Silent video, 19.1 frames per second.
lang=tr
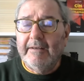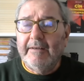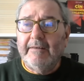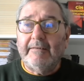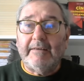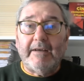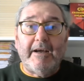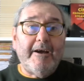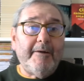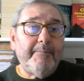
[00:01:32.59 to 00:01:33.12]

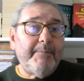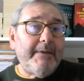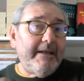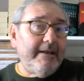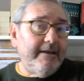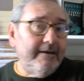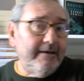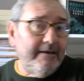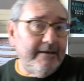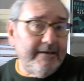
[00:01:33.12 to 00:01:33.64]
daha
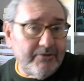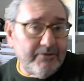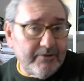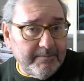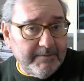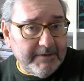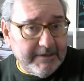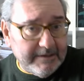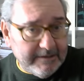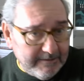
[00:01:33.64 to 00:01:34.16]

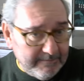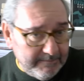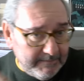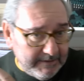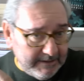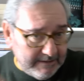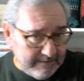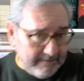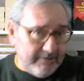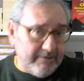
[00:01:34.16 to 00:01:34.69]
belirleyici bir
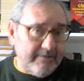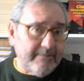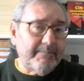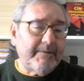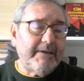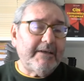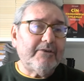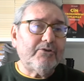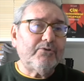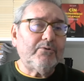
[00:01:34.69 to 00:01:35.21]
kimlik taşımaya